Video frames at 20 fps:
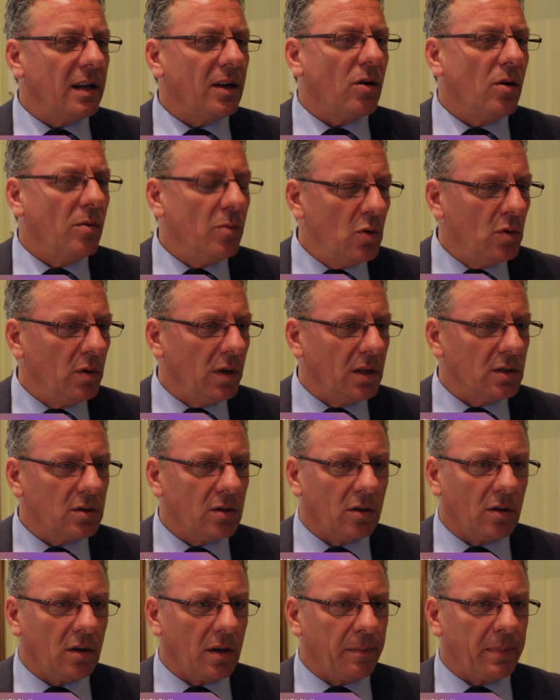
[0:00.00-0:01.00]
dai comuni,
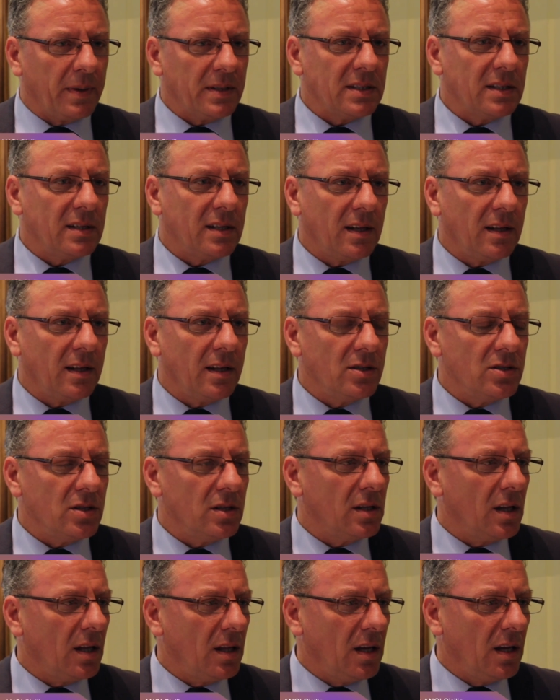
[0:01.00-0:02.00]
sono rappresentati dai
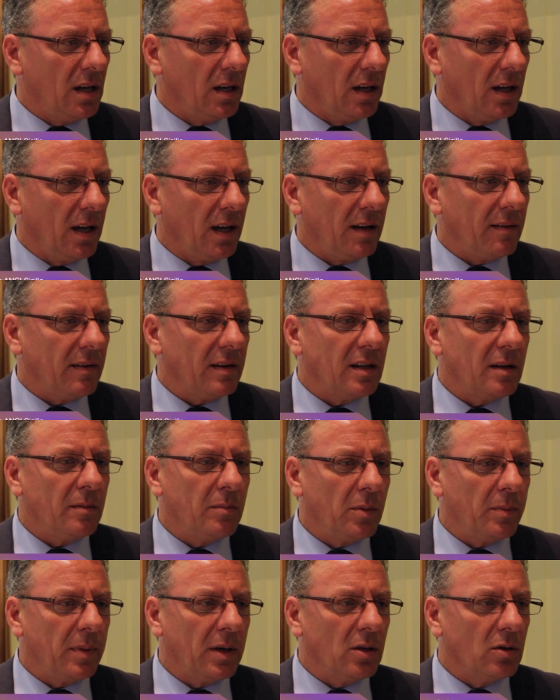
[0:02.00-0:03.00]
cittadini, è arrivato il
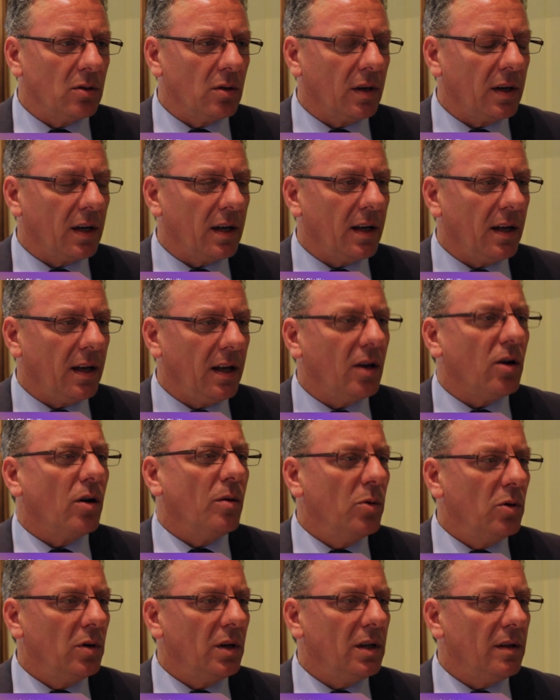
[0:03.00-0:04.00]
momento che i
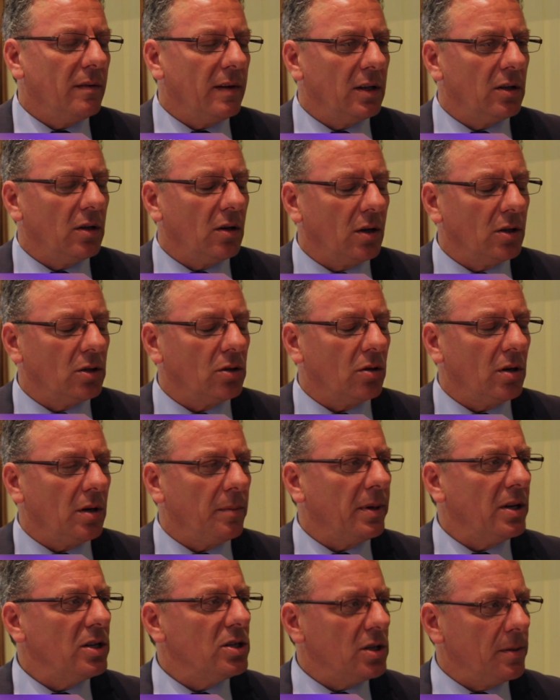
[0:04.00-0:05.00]
comuni diventano attori
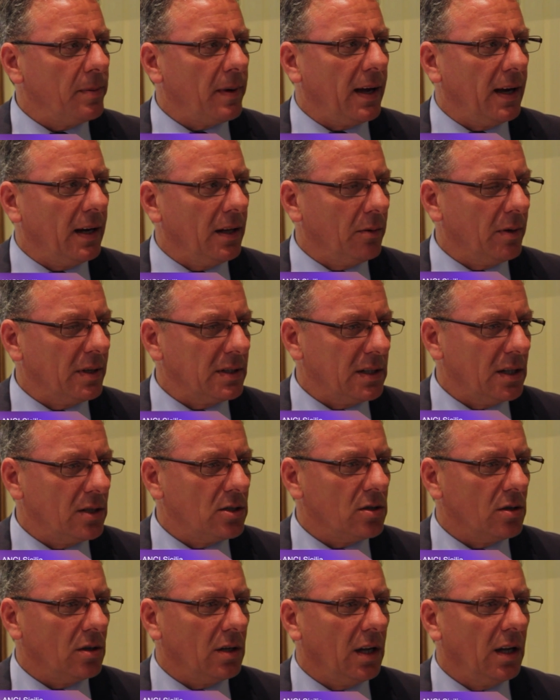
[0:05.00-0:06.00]
principali di queste
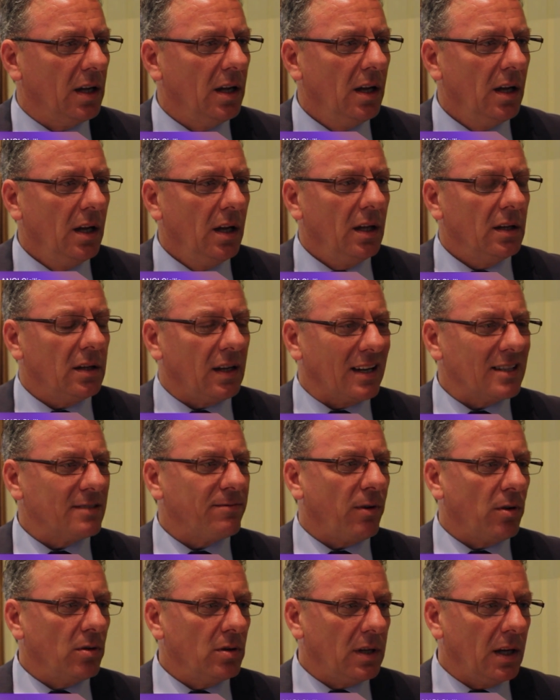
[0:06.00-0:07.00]
azioni
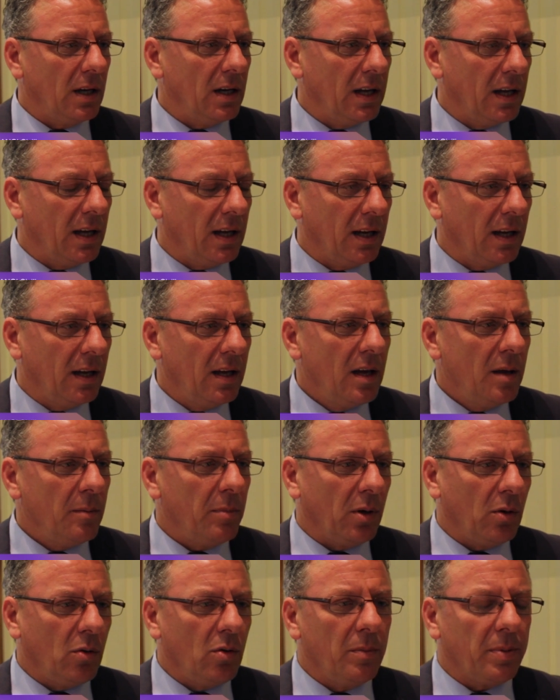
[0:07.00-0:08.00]
trasfrontaliere frontaliere,
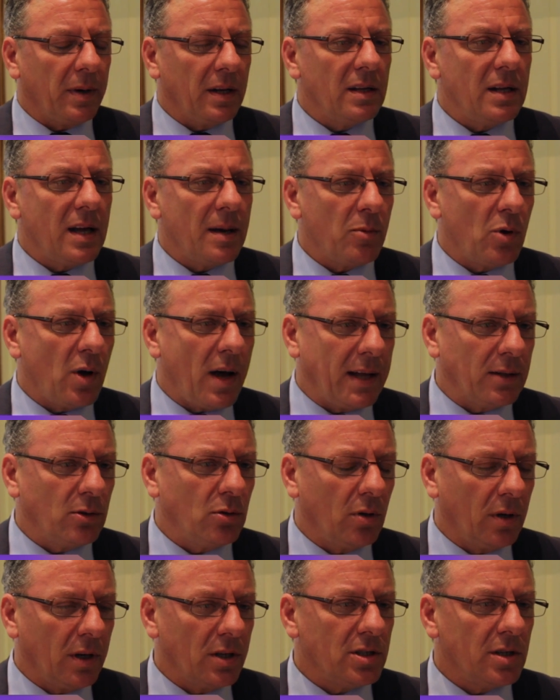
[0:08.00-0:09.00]
per cui prendiamo
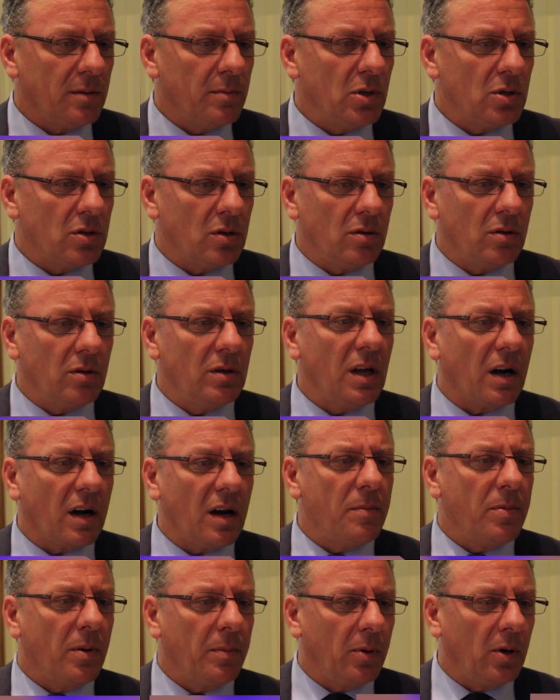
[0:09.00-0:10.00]
atto che c'è bisogno di
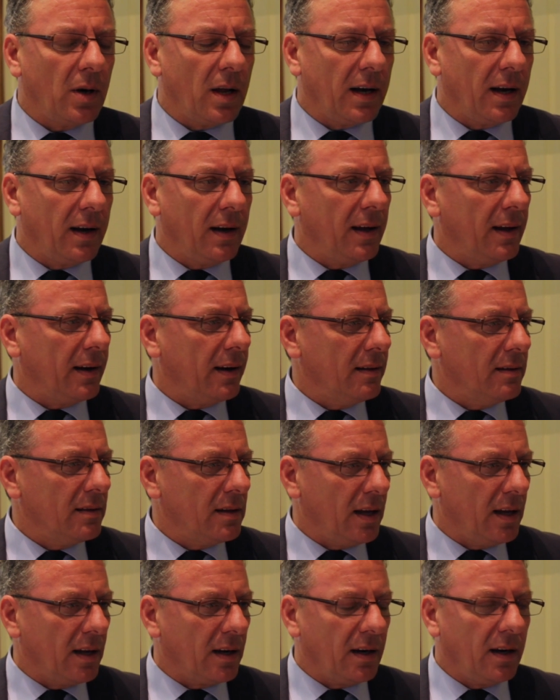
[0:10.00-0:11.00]
ripopolare le aree
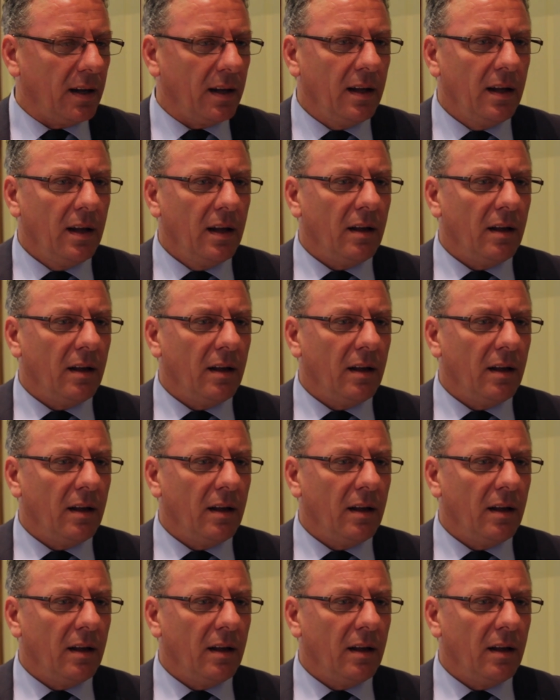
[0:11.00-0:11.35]
interne,